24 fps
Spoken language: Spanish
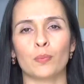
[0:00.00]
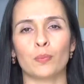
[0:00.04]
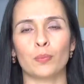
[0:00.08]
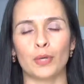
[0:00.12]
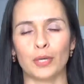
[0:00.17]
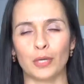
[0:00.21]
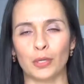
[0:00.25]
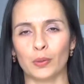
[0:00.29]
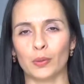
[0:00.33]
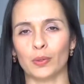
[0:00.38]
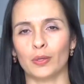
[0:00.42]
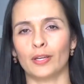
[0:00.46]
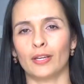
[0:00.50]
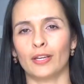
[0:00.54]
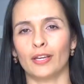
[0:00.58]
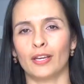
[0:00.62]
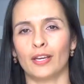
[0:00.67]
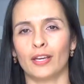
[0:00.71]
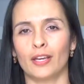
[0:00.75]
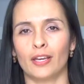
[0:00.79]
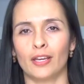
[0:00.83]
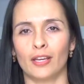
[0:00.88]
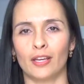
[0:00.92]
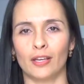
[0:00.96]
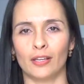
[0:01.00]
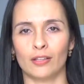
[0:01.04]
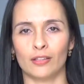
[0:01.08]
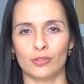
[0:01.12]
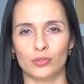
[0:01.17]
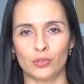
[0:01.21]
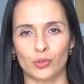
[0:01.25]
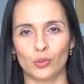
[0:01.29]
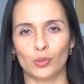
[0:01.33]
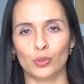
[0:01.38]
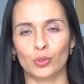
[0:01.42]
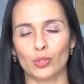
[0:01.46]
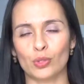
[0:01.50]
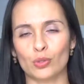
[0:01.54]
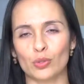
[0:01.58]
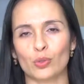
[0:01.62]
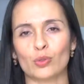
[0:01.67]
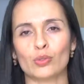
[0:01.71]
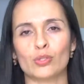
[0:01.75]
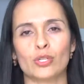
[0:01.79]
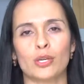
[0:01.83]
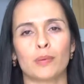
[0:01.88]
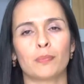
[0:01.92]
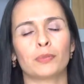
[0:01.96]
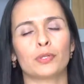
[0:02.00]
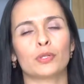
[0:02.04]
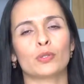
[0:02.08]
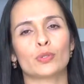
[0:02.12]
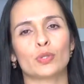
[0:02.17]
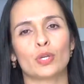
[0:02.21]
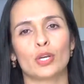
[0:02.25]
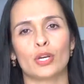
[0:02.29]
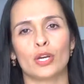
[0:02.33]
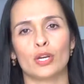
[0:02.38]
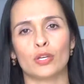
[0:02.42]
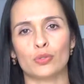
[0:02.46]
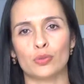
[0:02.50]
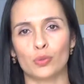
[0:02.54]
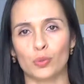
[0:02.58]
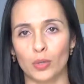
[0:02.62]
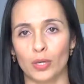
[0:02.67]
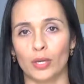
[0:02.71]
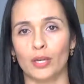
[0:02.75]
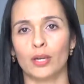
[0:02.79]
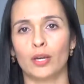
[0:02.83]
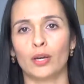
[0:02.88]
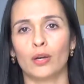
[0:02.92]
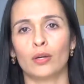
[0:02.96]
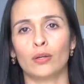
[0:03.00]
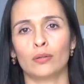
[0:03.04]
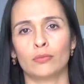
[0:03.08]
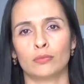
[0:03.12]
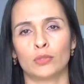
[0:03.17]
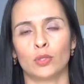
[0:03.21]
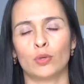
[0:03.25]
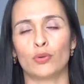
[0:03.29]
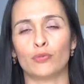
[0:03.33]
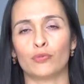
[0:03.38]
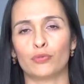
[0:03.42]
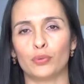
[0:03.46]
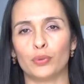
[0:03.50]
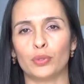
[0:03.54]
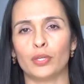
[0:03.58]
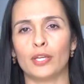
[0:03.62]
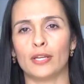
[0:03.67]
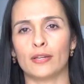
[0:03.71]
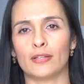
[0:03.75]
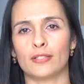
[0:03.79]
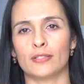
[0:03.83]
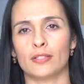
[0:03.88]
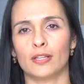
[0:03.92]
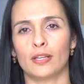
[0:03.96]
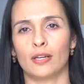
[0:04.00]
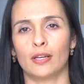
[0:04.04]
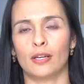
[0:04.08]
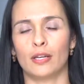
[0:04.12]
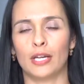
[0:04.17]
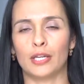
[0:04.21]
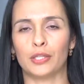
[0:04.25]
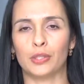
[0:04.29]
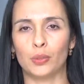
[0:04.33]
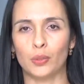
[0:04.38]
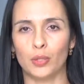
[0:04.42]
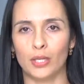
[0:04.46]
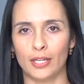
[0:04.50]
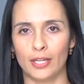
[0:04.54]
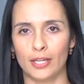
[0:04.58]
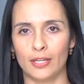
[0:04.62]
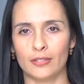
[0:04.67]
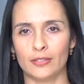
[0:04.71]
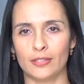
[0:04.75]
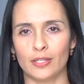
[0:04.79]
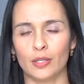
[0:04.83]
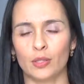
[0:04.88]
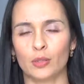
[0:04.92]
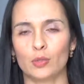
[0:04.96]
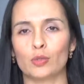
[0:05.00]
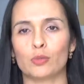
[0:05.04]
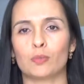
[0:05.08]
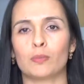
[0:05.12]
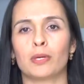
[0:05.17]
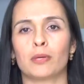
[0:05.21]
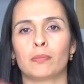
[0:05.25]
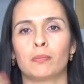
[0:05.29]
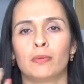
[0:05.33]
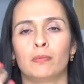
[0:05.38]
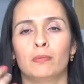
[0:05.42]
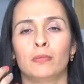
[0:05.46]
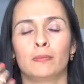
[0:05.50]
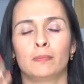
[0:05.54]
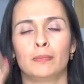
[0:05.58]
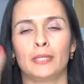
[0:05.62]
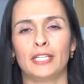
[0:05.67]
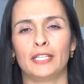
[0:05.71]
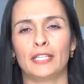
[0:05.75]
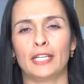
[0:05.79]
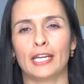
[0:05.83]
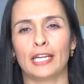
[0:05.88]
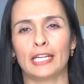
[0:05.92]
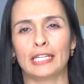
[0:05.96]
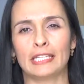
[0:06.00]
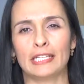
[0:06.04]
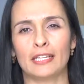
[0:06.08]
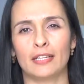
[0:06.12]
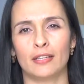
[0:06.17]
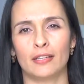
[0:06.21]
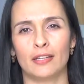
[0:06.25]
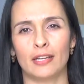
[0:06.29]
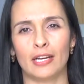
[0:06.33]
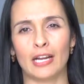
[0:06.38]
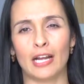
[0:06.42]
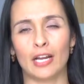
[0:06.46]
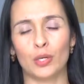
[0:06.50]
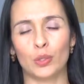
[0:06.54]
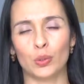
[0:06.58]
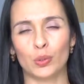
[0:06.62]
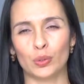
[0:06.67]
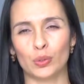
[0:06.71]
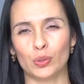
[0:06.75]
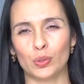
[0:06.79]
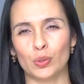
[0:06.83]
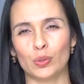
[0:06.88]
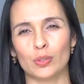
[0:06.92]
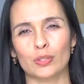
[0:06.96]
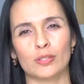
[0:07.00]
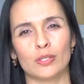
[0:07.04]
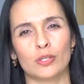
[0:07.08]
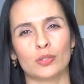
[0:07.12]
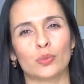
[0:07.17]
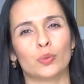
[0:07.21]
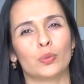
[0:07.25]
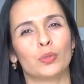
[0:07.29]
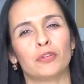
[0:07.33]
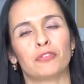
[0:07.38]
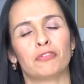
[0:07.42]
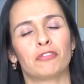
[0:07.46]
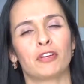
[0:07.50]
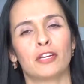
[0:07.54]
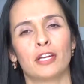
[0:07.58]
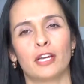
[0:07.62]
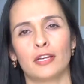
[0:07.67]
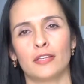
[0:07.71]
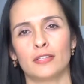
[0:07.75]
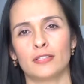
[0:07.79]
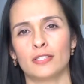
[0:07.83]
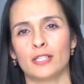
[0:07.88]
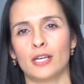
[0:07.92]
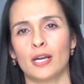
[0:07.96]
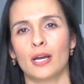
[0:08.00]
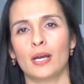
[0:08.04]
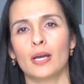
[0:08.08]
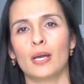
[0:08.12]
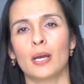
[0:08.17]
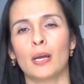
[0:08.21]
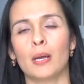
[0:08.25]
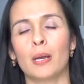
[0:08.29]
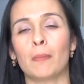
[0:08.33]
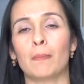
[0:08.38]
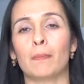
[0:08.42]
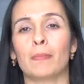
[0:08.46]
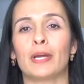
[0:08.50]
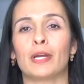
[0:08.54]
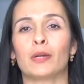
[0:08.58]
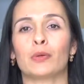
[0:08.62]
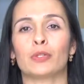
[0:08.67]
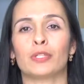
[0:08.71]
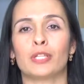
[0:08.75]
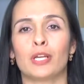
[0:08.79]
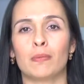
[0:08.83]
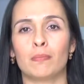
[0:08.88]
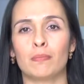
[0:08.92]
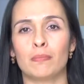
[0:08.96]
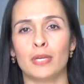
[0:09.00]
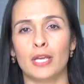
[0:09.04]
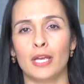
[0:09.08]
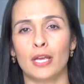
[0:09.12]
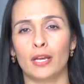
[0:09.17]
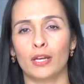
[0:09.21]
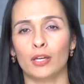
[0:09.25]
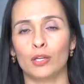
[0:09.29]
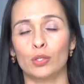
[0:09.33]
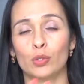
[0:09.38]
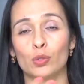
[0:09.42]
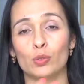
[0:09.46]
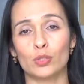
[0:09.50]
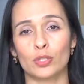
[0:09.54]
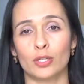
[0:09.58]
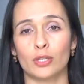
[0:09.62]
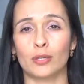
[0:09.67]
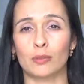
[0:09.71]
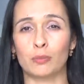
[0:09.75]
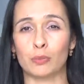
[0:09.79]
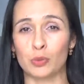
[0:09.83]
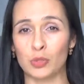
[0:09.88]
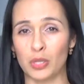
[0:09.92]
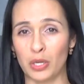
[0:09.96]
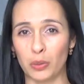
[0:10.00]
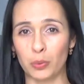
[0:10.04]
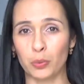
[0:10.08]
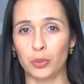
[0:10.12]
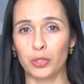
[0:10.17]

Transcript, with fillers: Bueno, eh, son dos conceptos que suelen confundirse. La tolerancia nos permite entender al otro desde su diferencia, pero también nos tenemos que